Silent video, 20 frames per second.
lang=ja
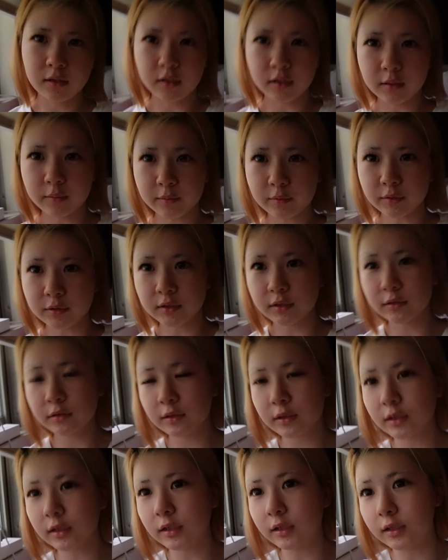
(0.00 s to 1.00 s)
あでもこっちの
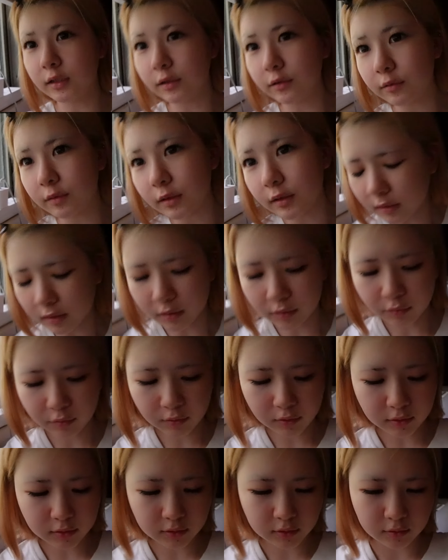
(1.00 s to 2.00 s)
手でいける
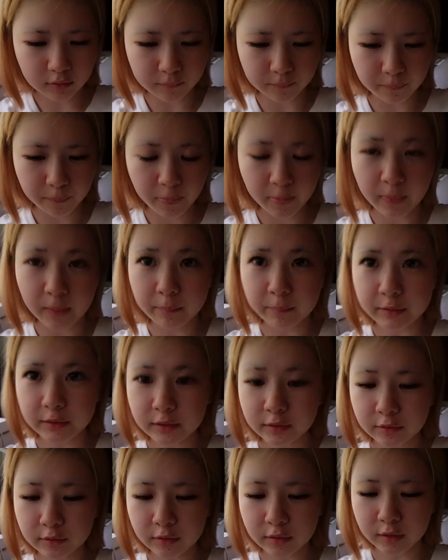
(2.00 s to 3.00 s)
顔がさ
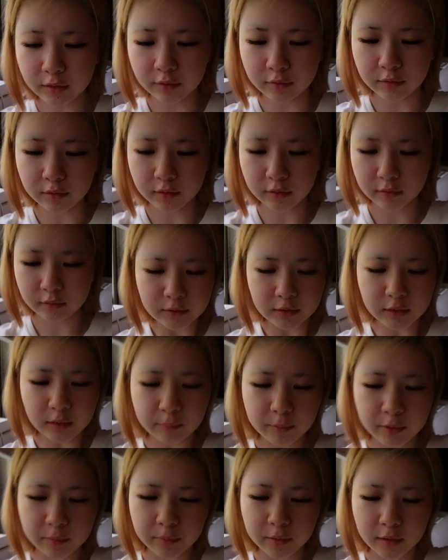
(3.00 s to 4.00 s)
マジ暗いよねちな
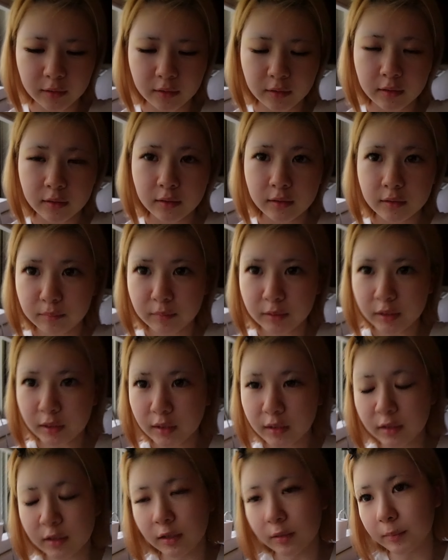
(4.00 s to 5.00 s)
みにまだみん
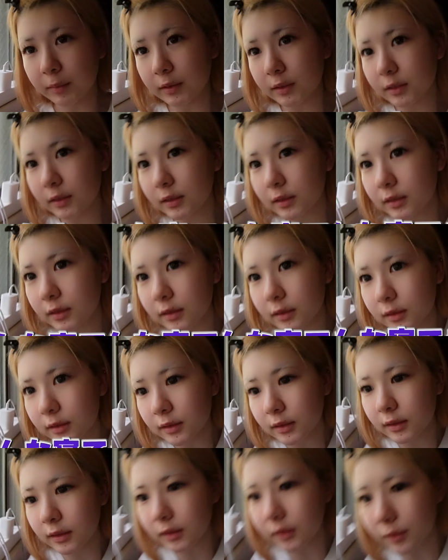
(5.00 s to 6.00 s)
な寝てます
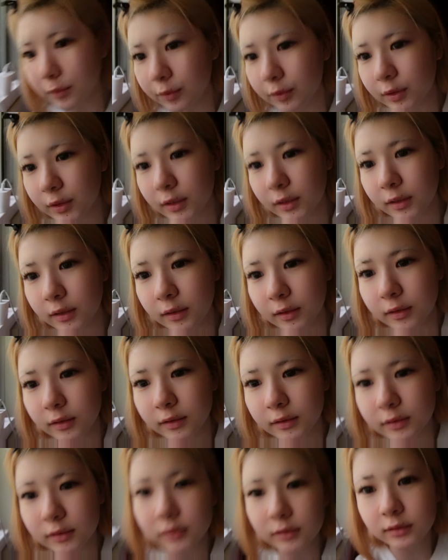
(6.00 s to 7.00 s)
はい起きてない
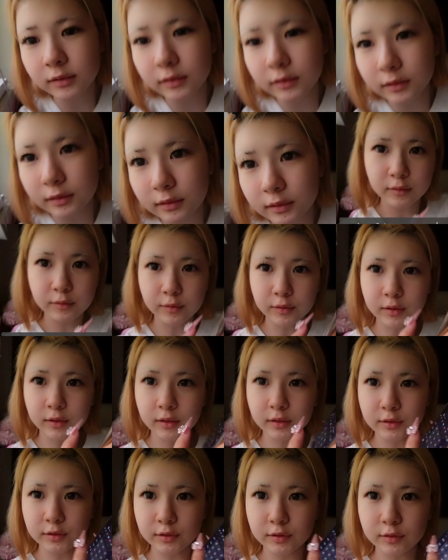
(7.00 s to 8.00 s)
ですこれ
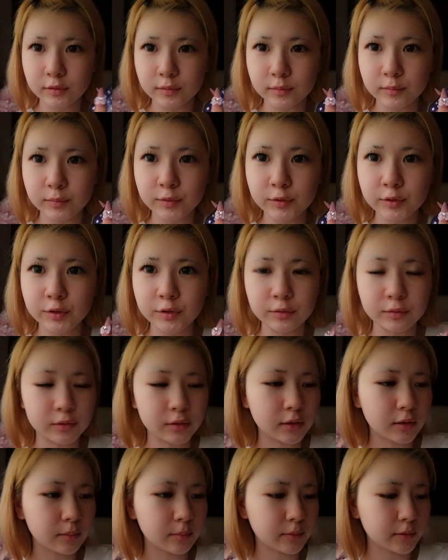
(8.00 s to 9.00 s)
でちょっと文章を書
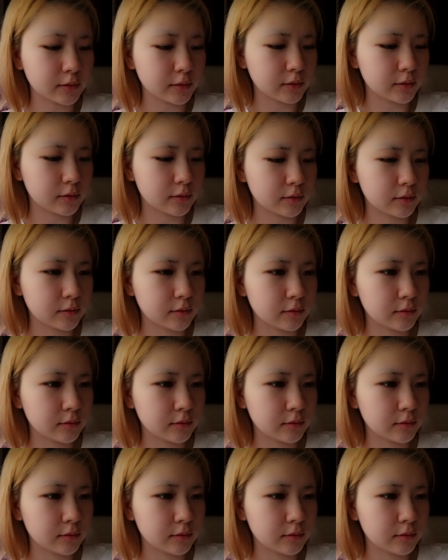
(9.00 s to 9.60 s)
きます